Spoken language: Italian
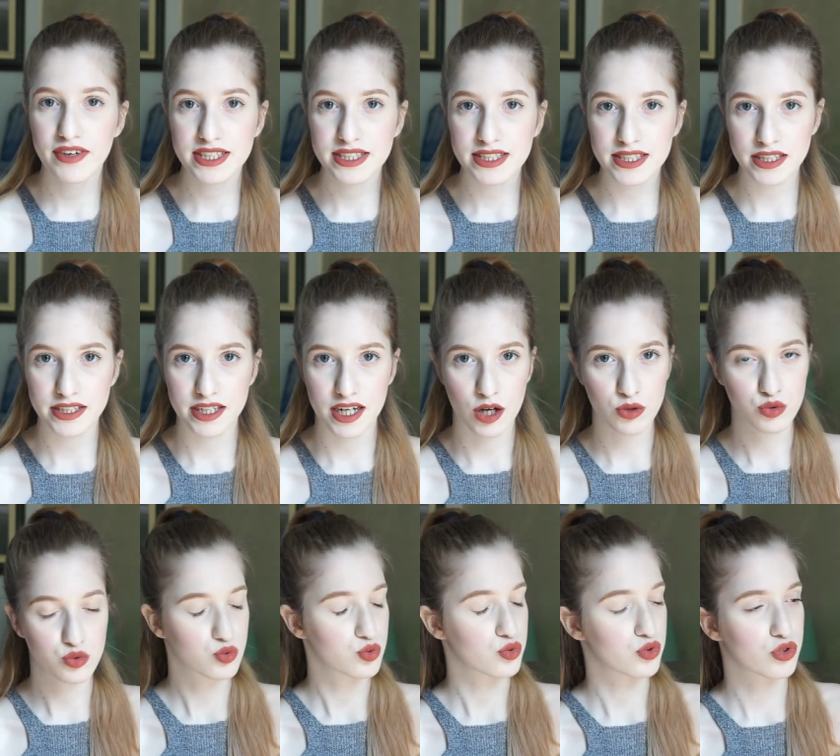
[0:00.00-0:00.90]
vista
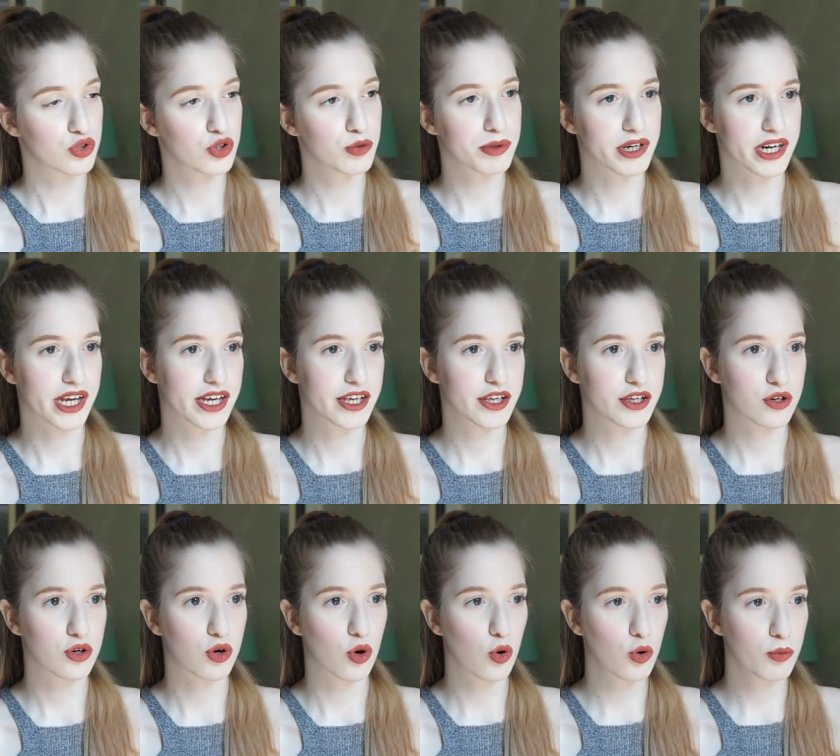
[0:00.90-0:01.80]
dell'autunno perché
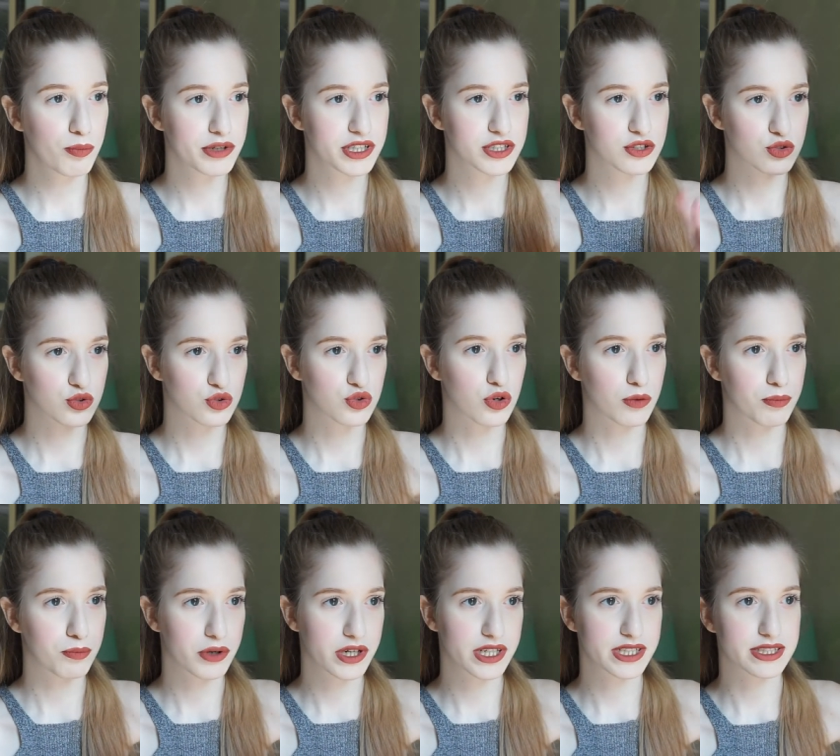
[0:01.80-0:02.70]
io o penso
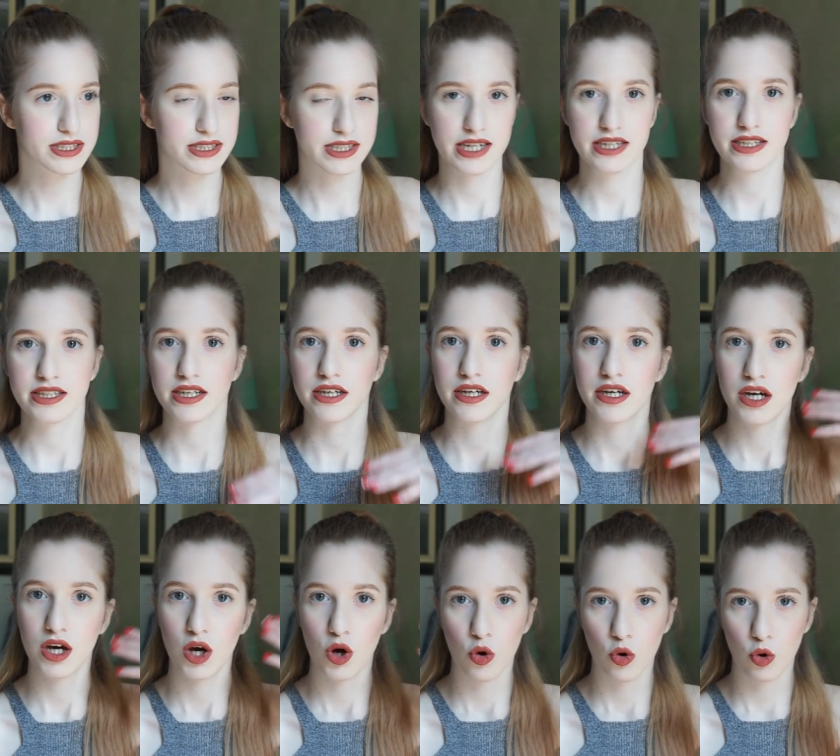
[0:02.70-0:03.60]
troppo all'estate
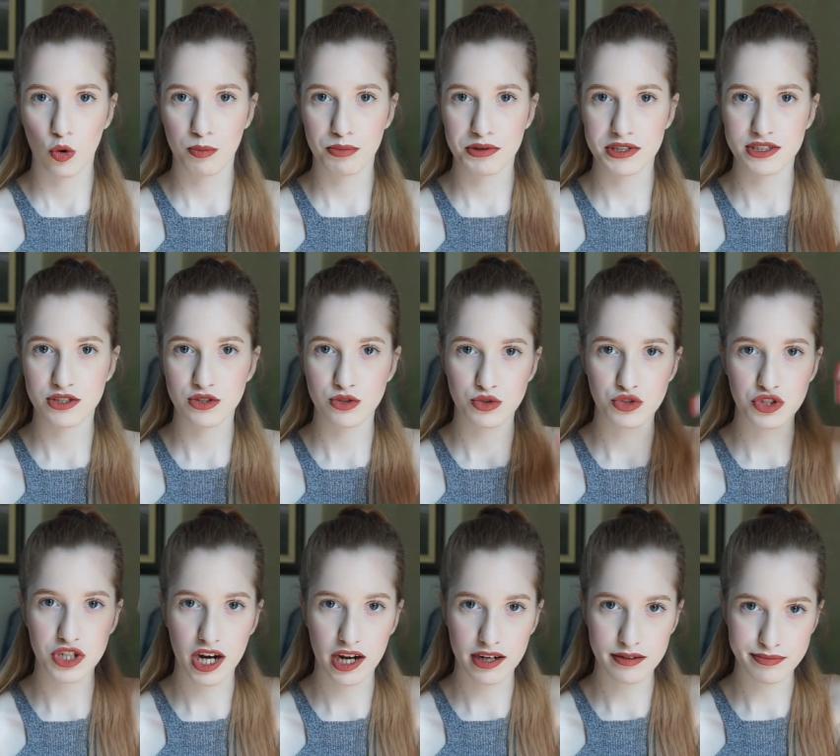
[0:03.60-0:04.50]
o penso
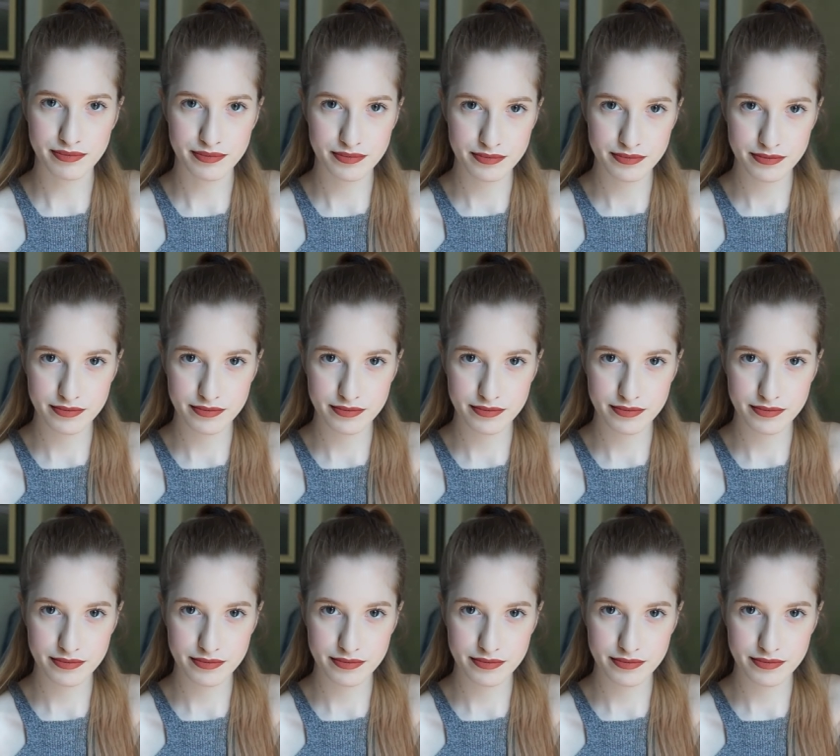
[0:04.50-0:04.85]
già